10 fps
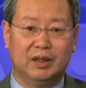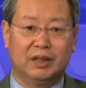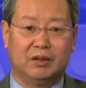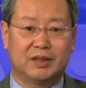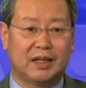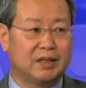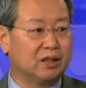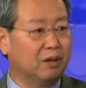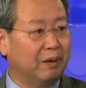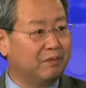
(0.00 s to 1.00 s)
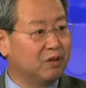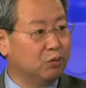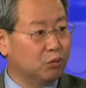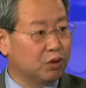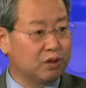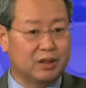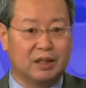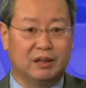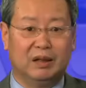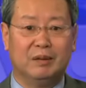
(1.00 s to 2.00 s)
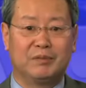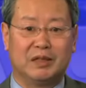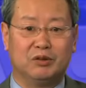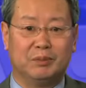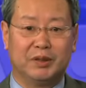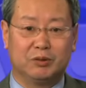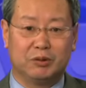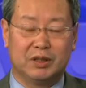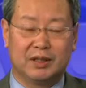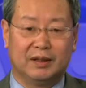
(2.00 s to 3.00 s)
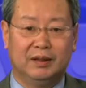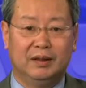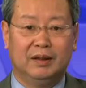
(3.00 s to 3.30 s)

然后下降到百分之五十，这个承诺没有兑现。